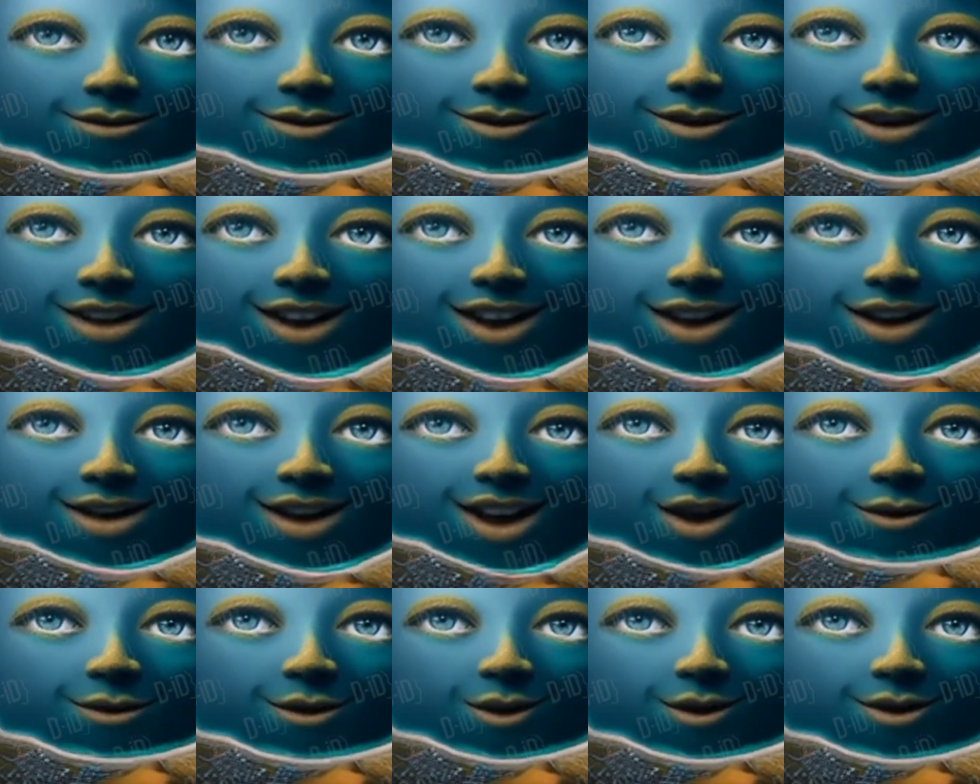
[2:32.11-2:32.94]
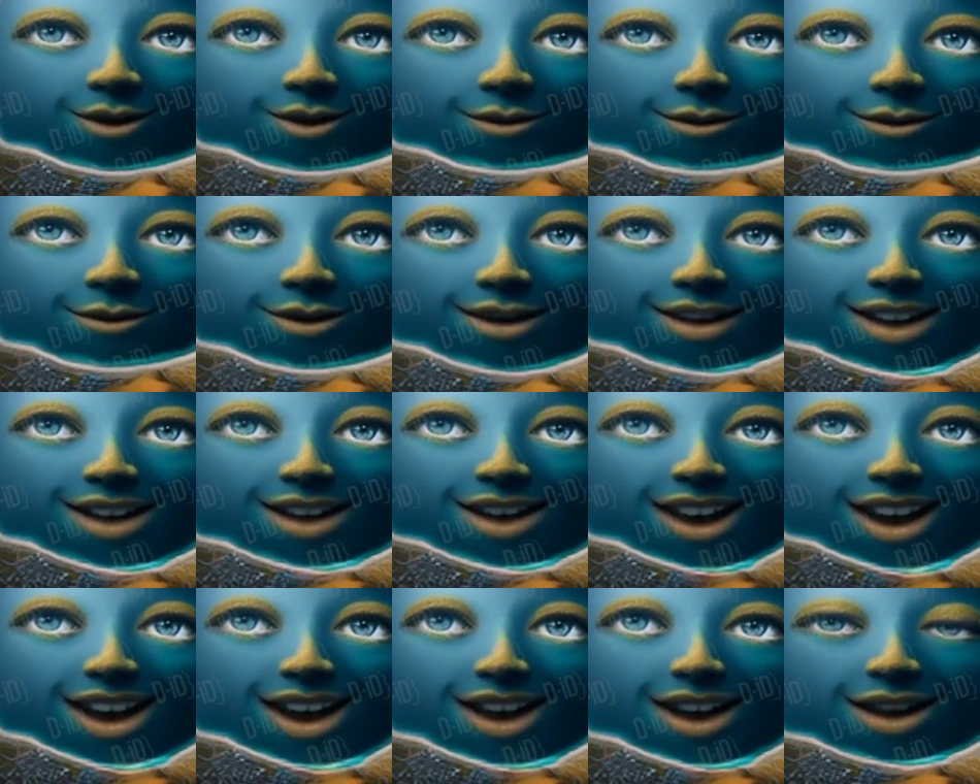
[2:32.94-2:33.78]
Sang naga pun bisa
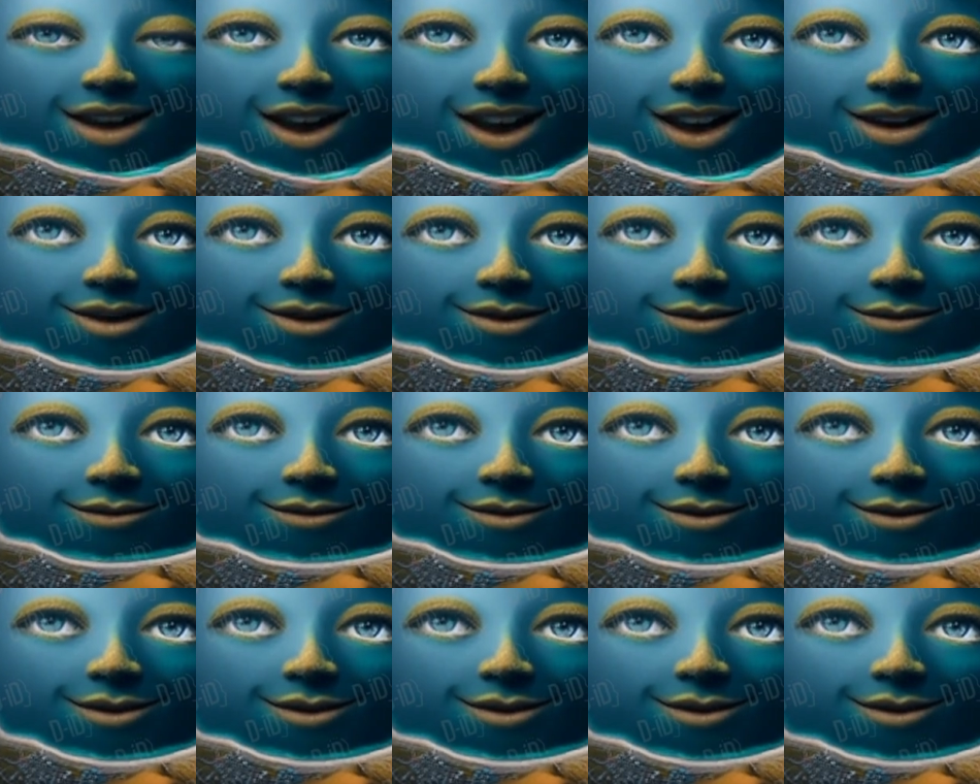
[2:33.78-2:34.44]
dikalahkan.